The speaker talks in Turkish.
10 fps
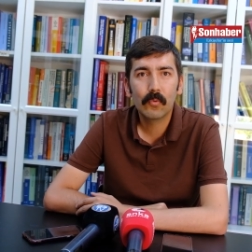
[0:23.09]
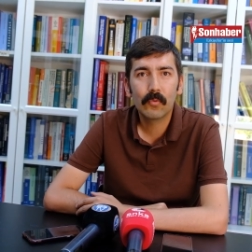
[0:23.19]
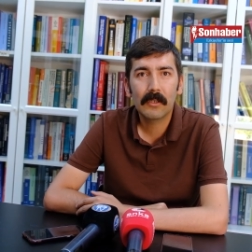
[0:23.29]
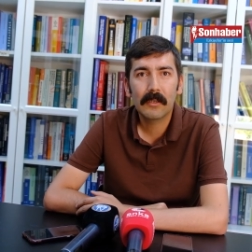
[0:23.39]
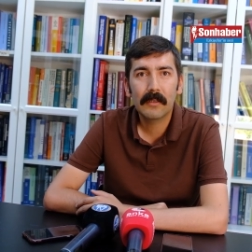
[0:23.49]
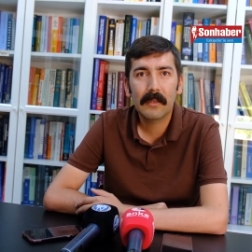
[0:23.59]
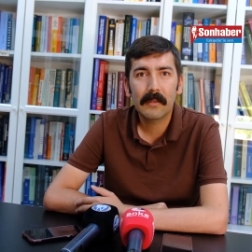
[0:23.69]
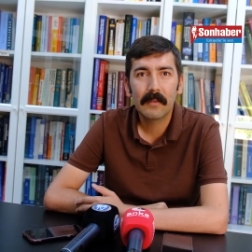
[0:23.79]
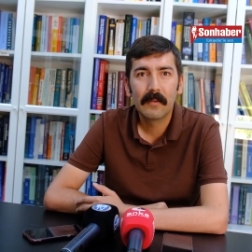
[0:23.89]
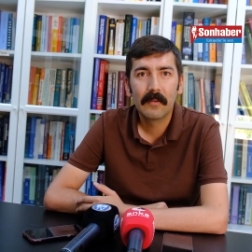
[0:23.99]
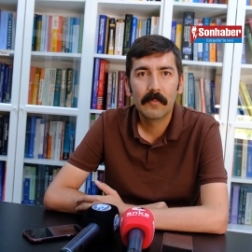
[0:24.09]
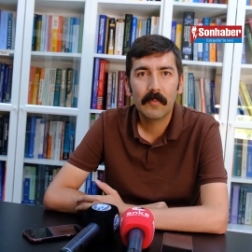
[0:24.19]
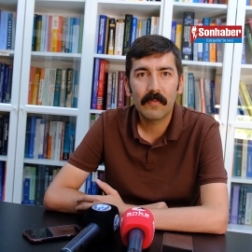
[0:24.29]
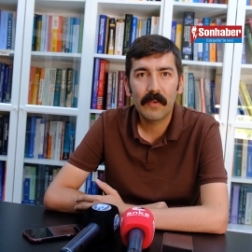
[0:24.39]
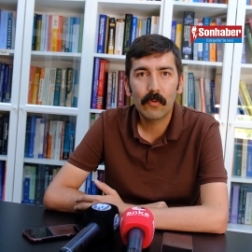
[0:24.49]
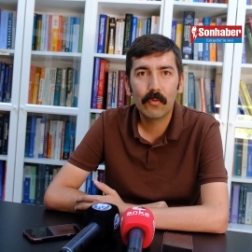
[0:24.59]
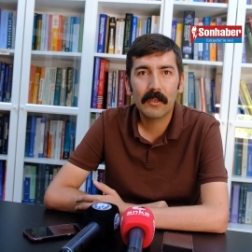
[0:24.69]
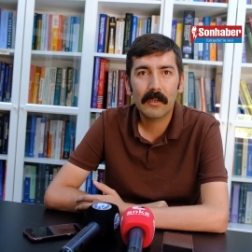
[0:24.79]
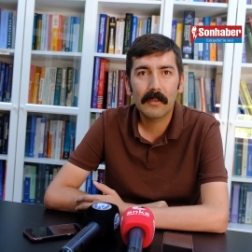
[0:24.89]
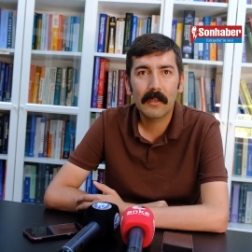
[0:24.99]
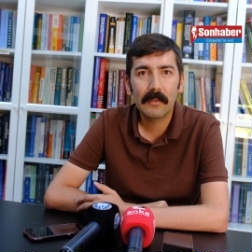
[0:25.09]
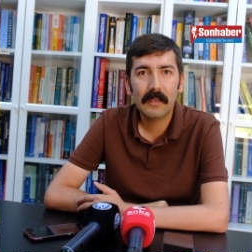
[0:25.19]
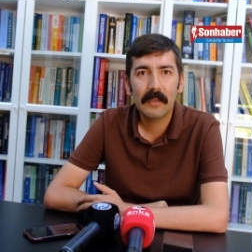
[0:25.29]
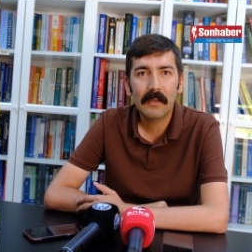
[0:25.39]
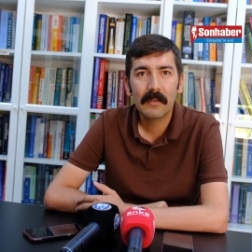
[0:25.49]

üzerinden bir veri üzerinden değil